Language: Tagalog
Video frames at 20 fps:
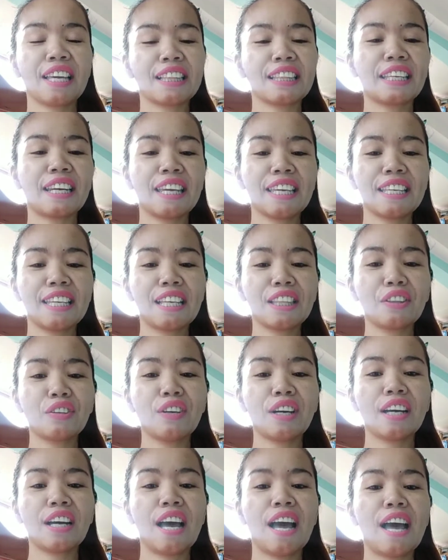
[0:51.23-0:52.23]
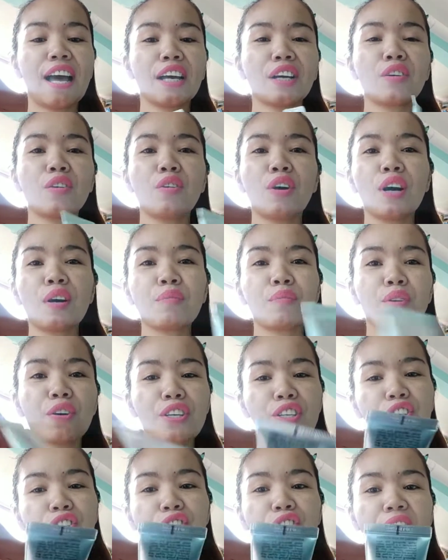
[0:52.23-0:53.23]
i-try na to ang Aqua
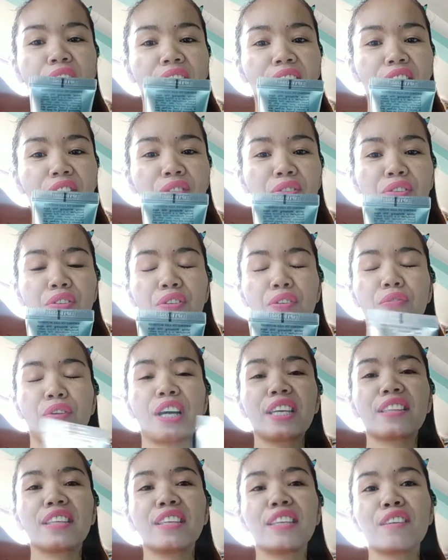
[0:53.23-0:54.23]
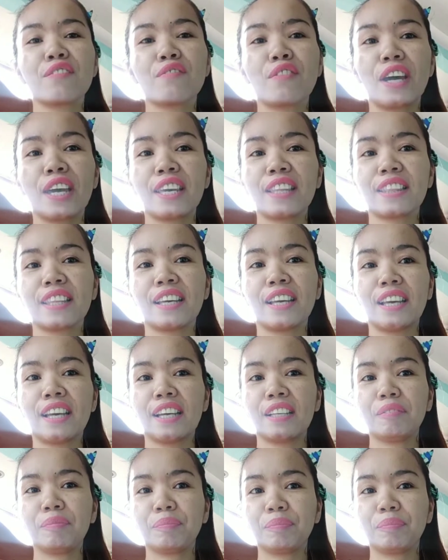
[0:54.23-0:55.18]
Moisturizer Whitening Vita